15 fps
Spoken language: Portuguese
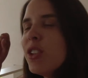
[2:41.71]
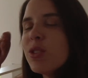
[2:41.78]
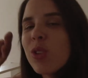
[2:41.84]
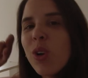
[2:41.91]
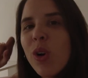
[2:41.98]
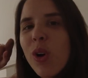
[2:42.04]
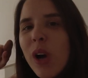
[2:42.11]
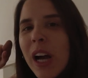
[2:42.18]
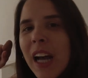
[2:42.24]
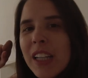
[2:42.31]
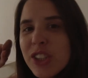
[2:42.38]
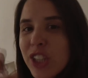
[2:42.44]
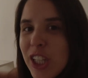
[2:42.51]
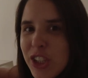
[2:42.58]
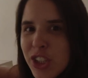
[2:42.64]
Eu sou a
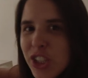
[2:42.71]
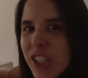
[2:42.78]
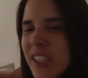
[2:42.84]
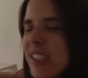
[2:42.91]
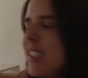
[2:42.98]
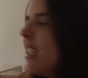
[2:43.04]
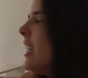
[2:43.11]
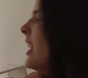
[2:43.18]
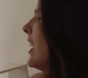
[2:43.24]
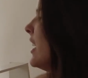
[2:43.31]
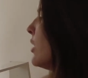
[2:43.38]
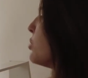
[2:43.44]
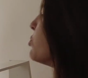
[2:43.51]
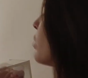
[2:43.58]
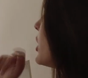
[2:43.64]
chatice,
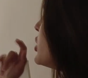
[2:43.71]
eu sou